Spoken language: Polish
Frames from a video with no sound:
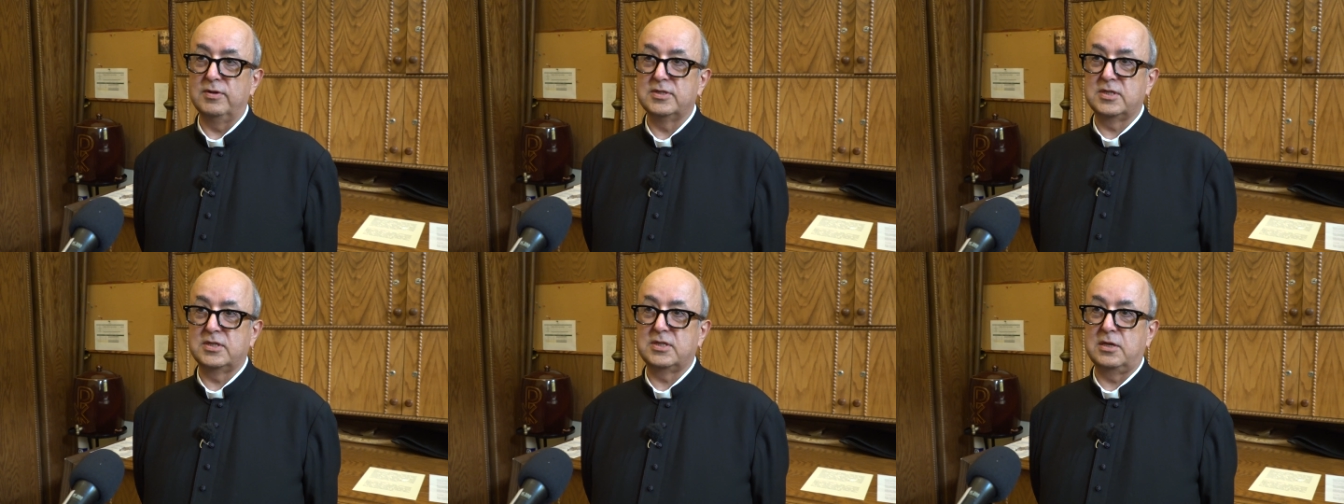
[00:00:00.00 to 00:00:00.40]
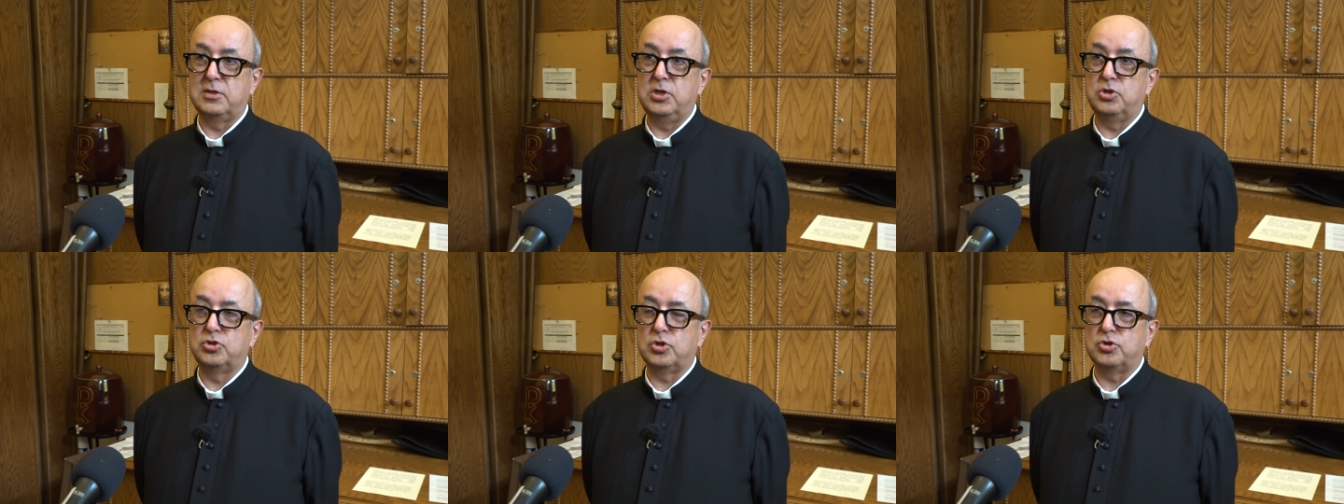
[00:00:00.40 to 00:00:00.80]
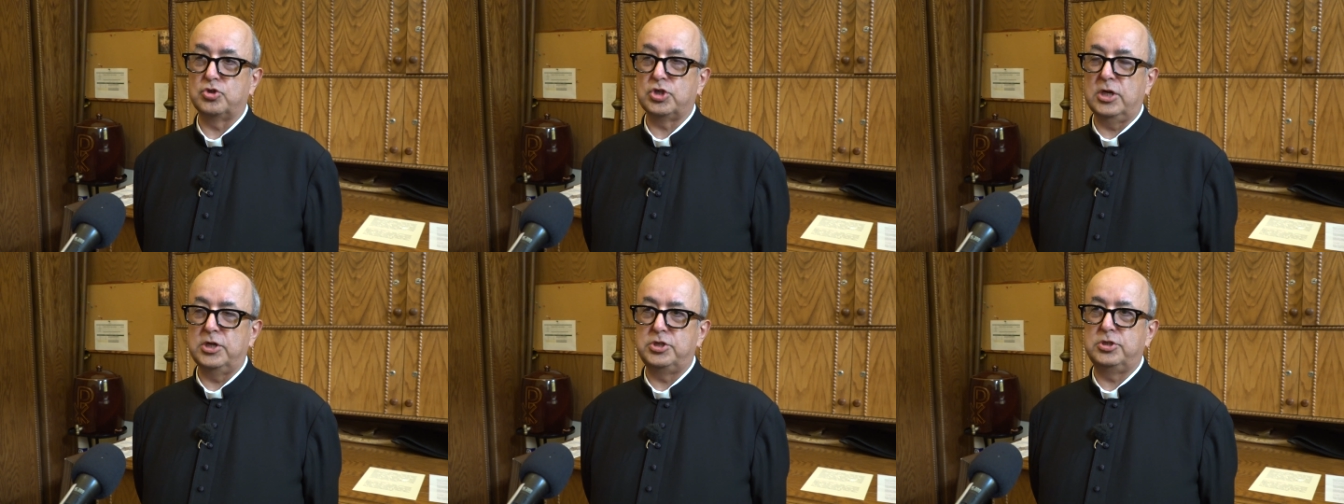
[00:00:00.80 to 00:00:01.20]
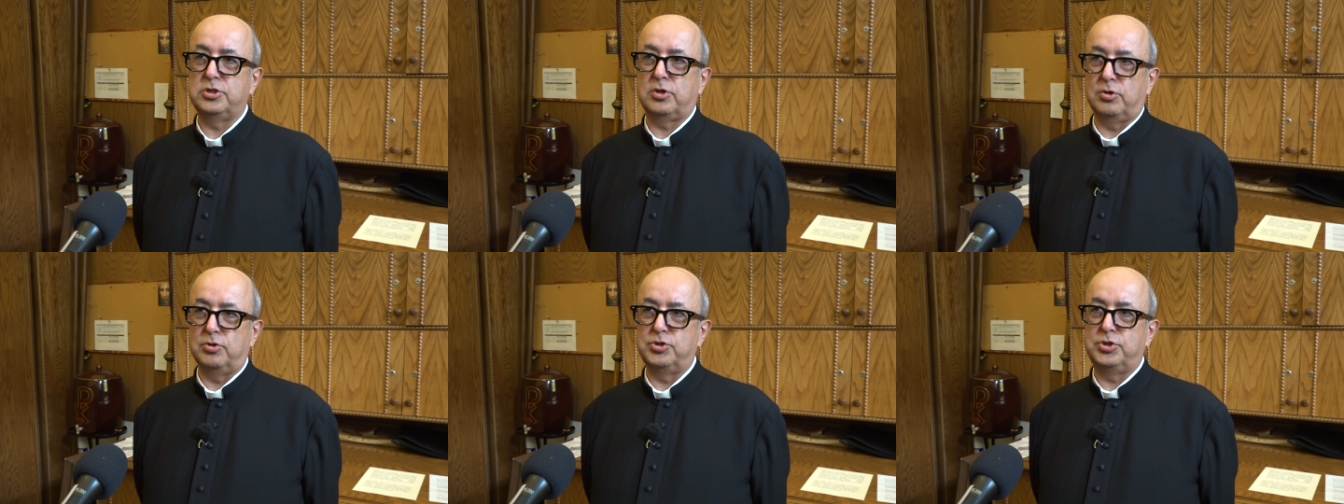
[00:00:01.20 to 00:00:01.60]
zasadniczo
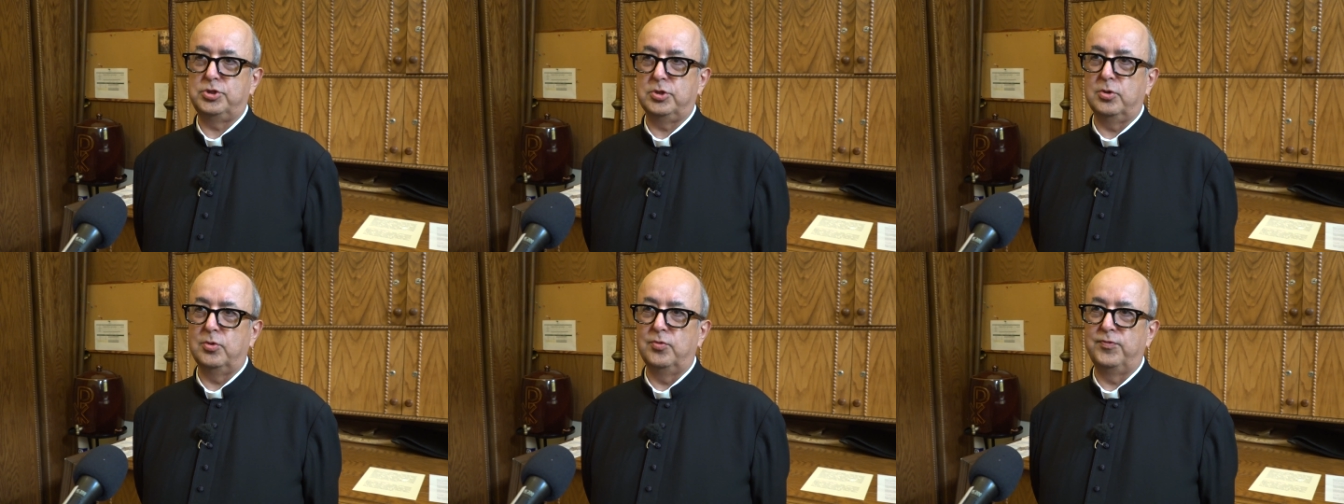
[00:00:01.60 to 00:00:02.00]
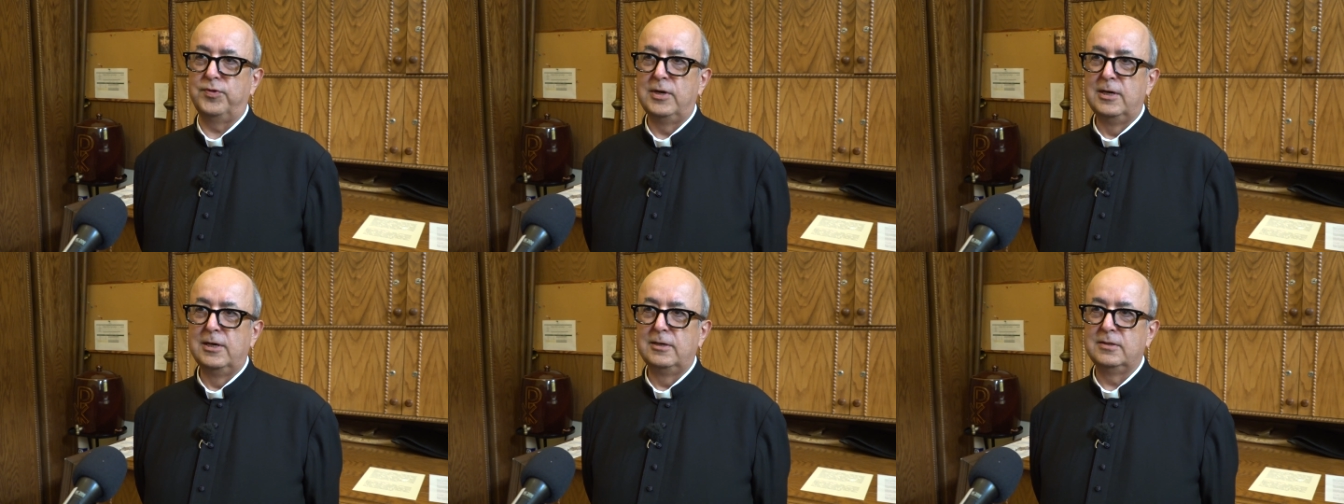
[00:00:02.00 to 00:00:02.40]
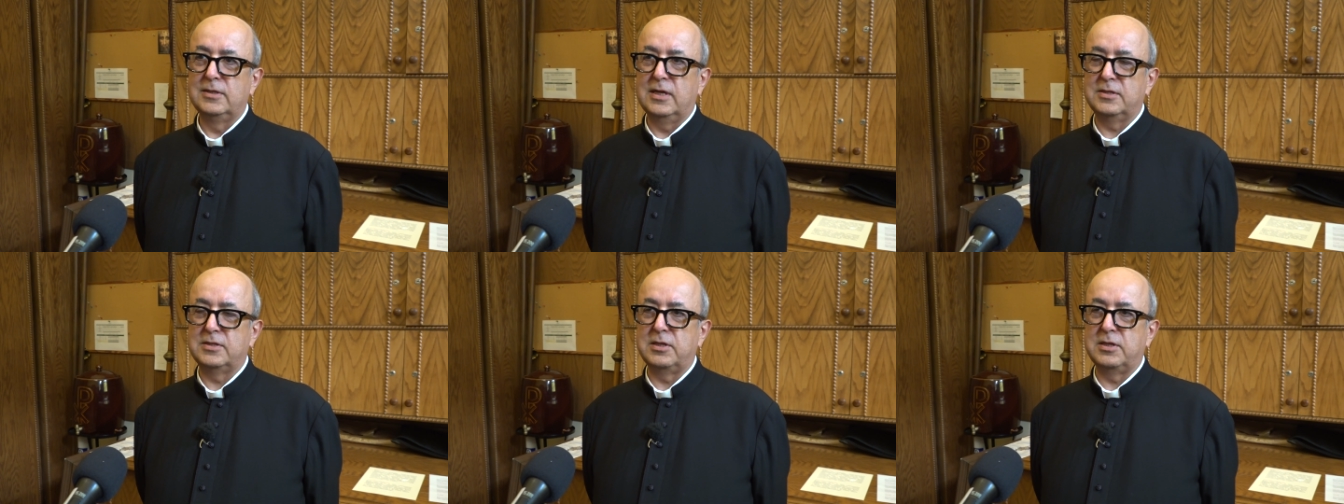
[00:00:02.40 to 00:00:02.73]
sześć kościołów na